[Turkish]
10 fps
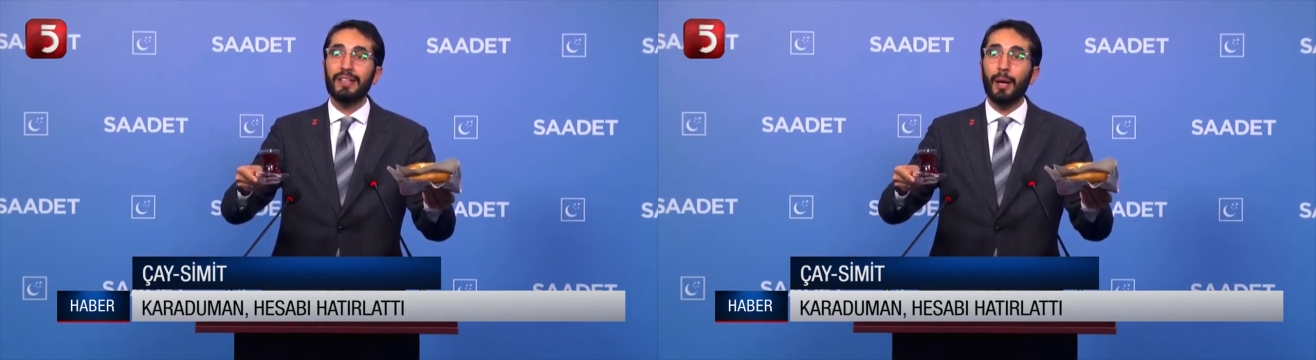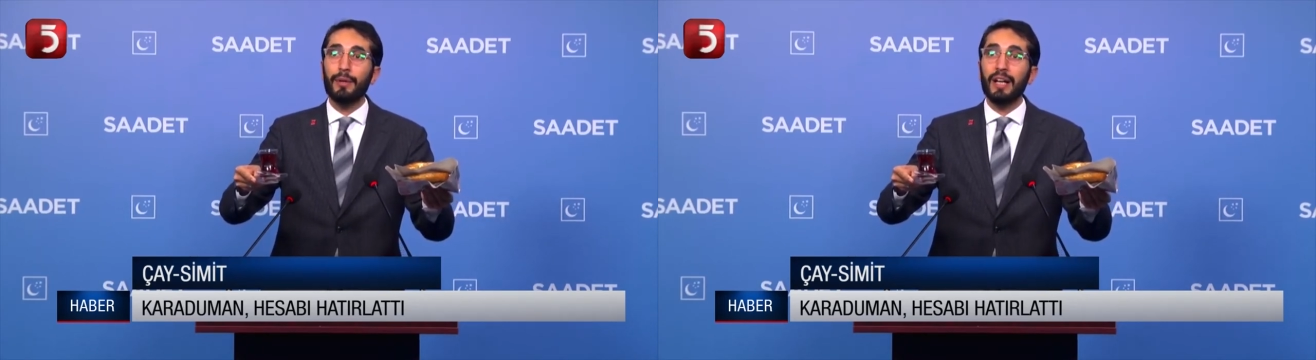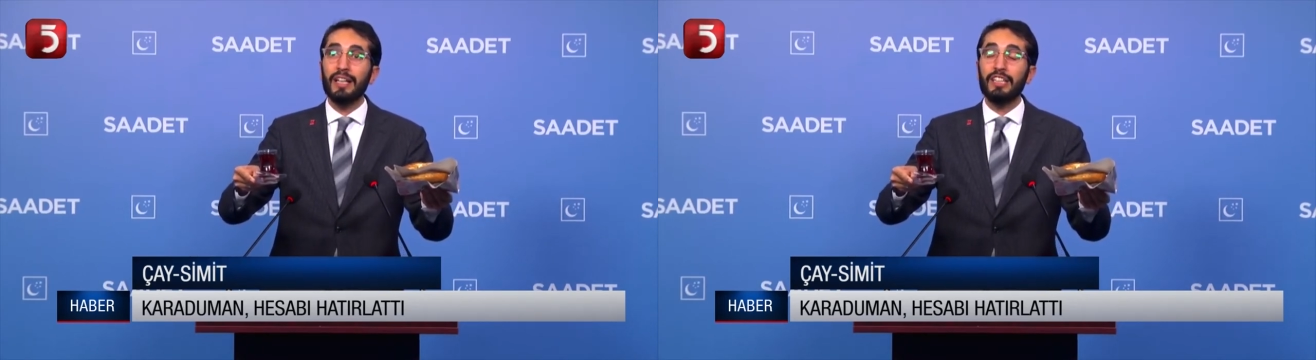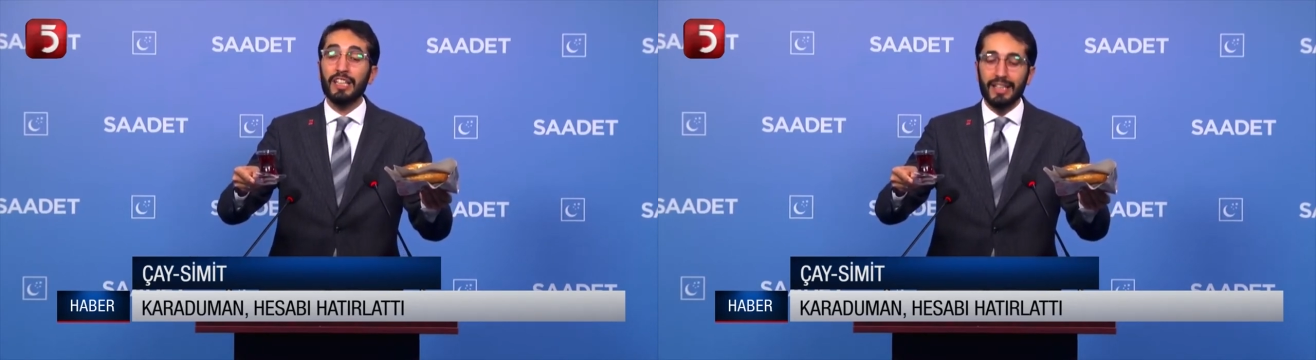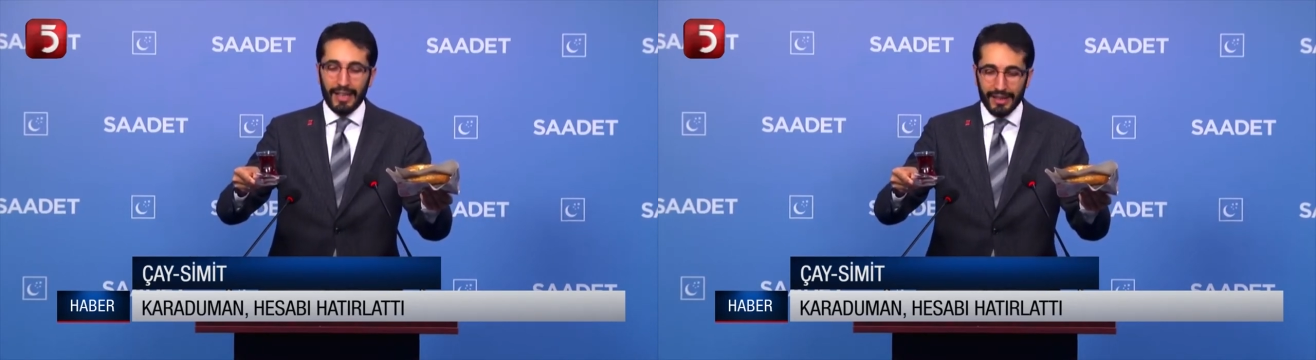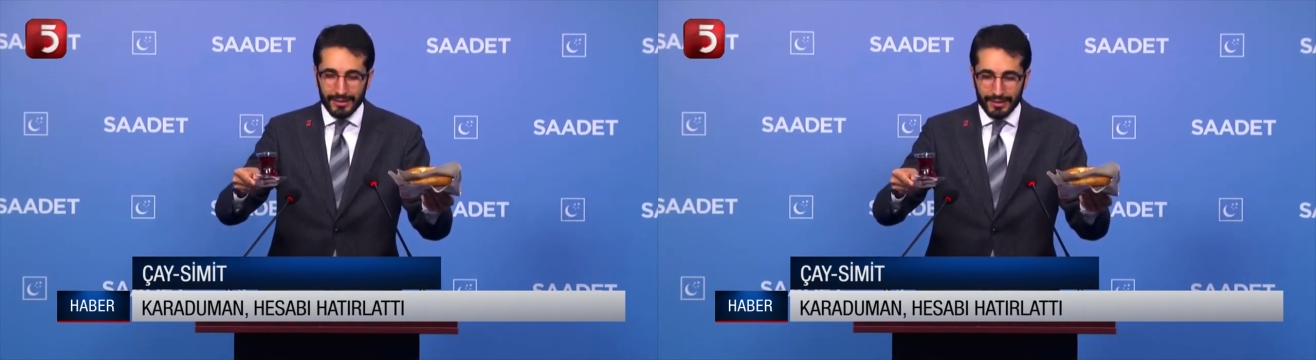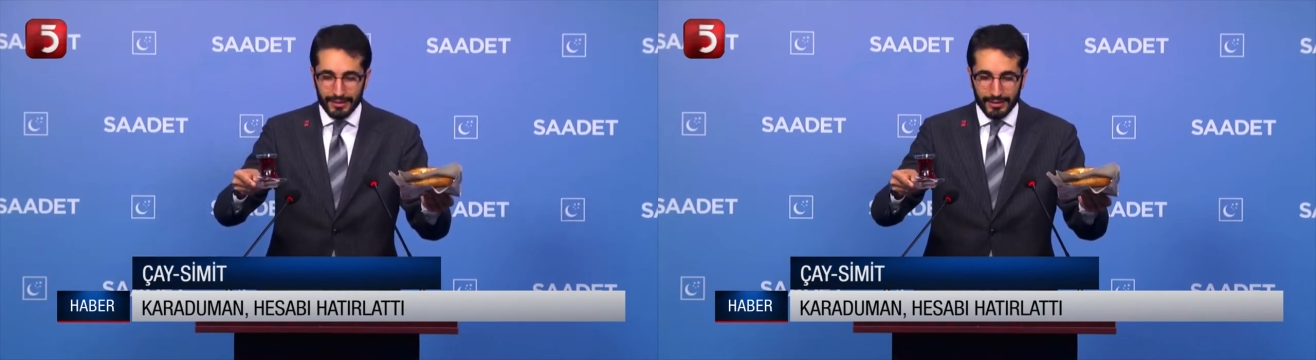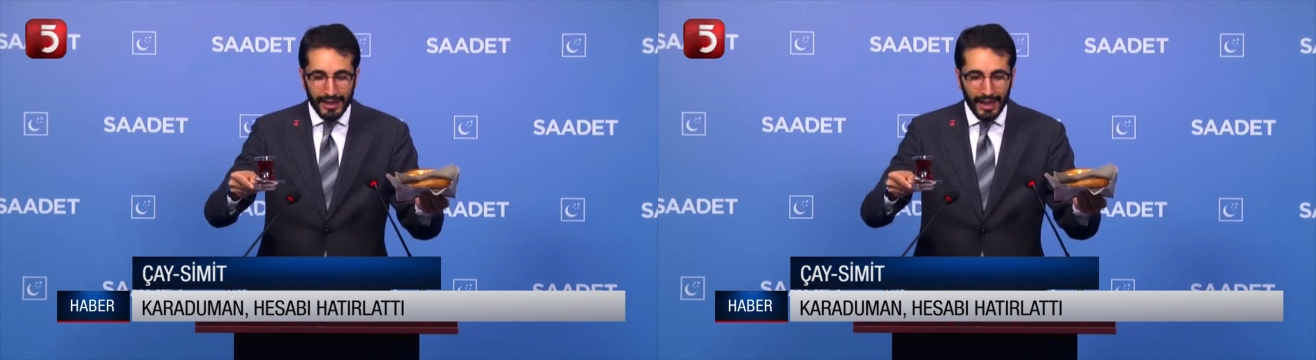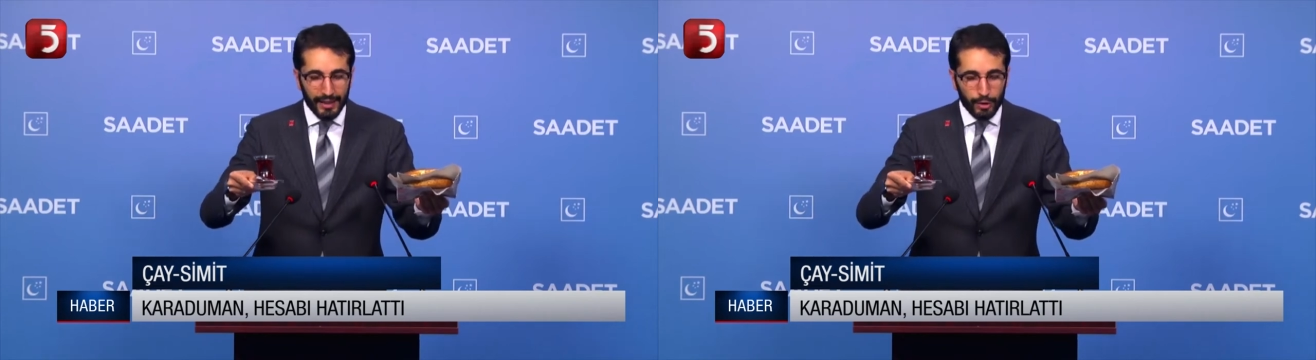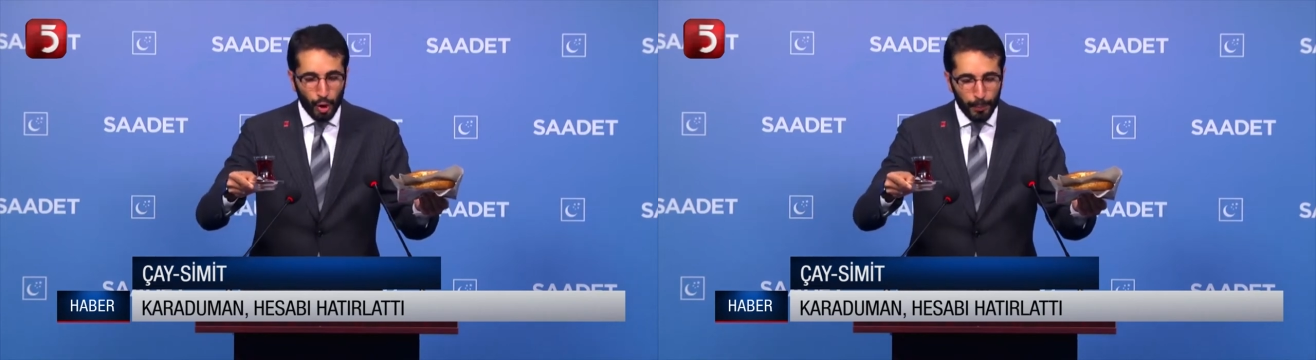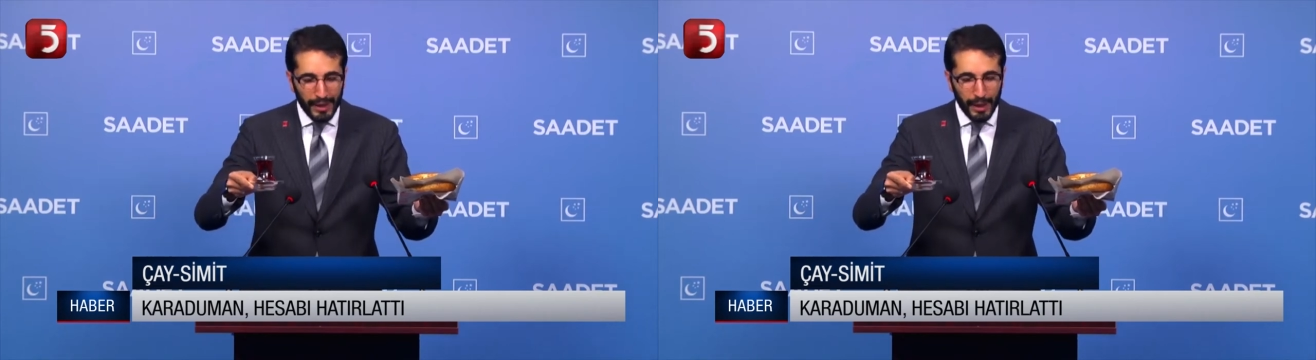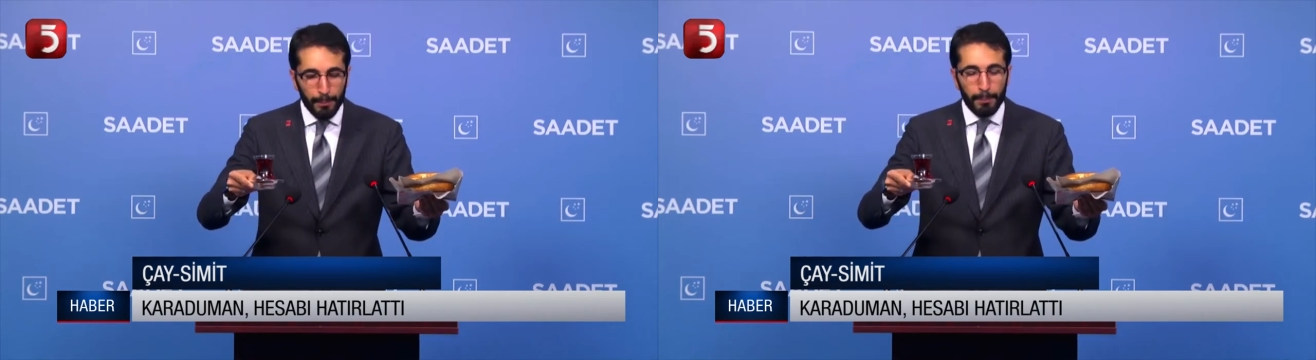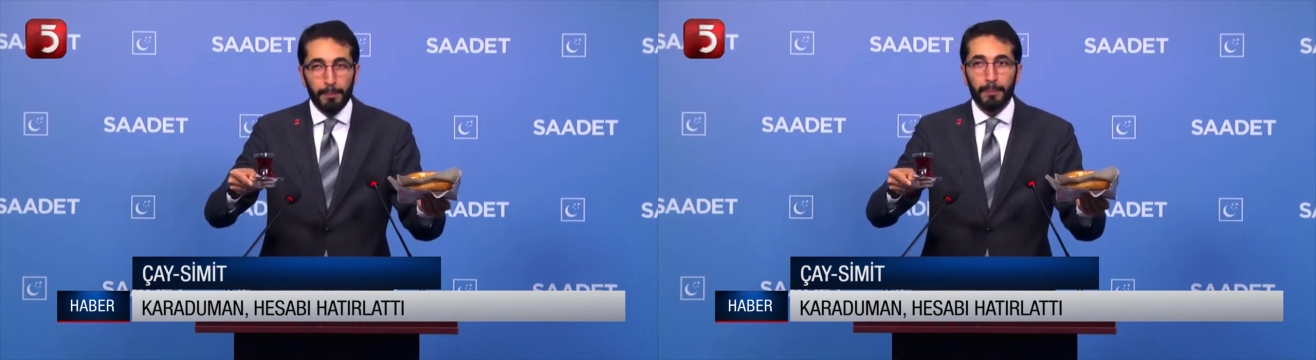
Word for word: tamına 2 liradır. Yani toplam